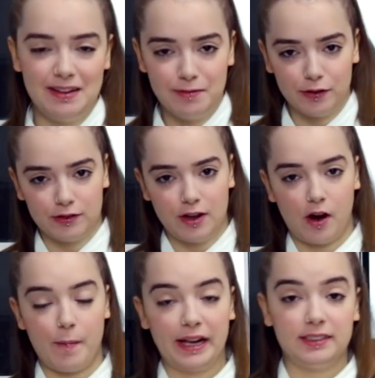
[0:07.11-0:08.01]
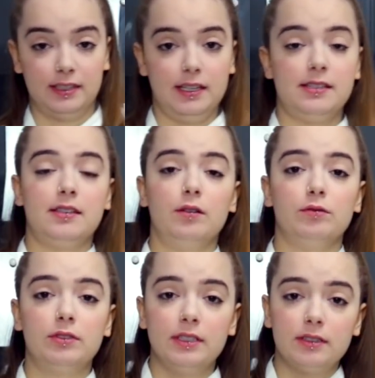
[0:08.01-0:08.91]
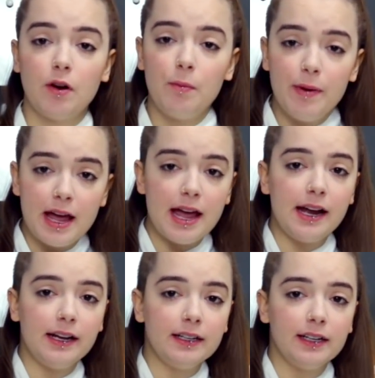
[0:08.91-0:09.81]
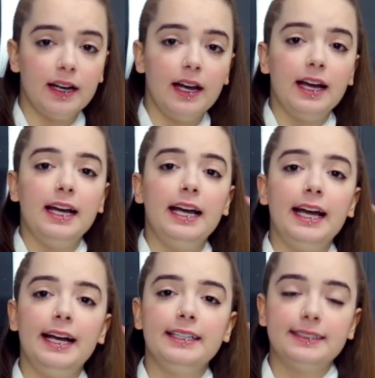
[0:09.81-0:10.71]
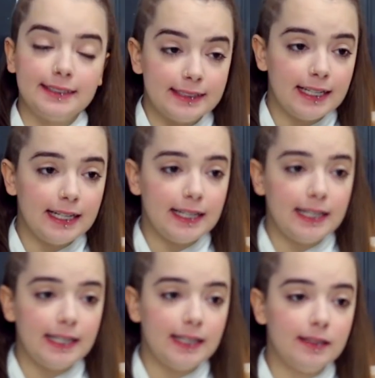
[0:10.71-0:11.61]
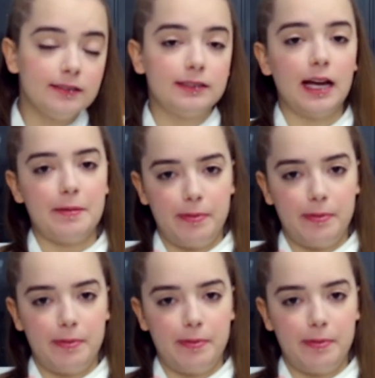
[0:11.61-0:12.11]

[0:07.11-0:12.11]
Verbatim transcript: meus, né? Como é que vocês estão? Vocês estão bem? Então, tá